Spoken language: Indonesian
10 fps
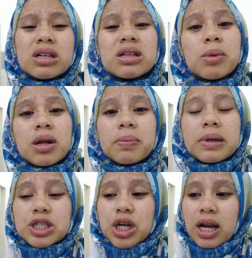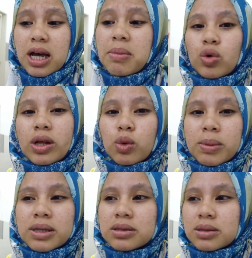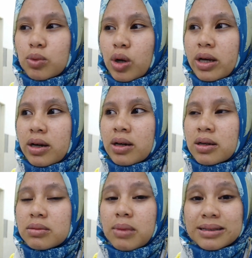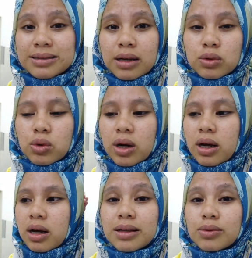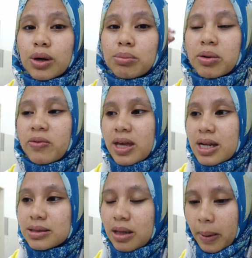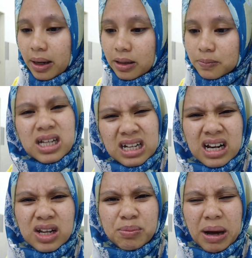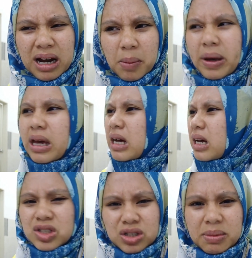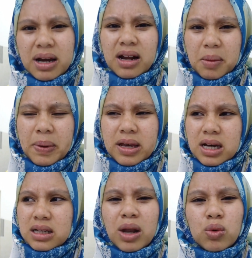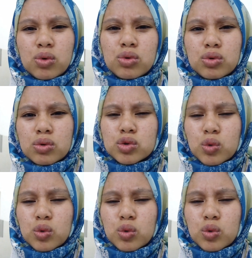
Kita tak boleh pergi syalaf. Turi rumah semua yang tuh kadang kita tuh kan berpikir setiap hari dinner nih makan apa ya lunch nih makan apa ya menu untuk